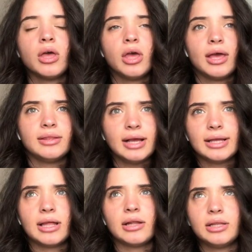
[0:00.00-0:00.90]
Ee, ne
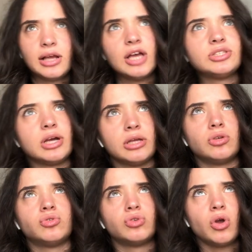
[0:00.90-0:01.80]
kadar da kaç
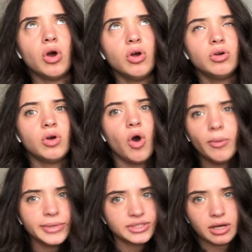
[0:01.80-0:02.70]
dakikada kuruyor?
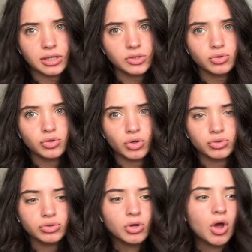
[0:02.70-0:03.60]
15 dakikada
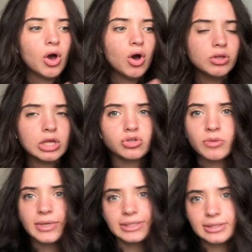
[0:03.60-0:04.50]
kuruyordur. Ondan sonra
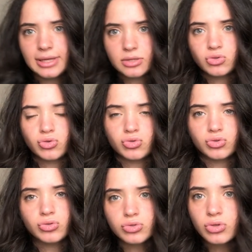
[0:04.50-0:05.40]
makineye
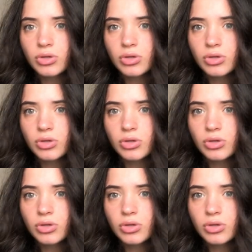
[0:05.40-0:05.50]
atıyorsunuz.